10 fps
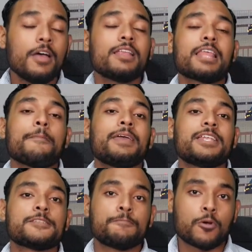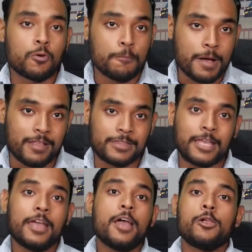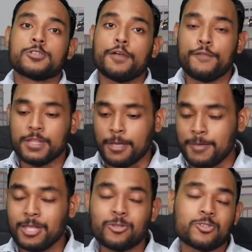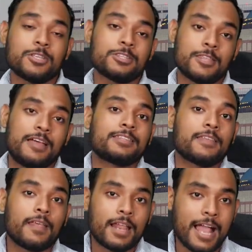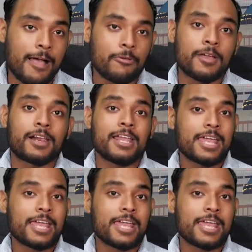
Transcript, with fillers: también es preocupante. Los enfrentamientos entre Dante Delgado y Enrique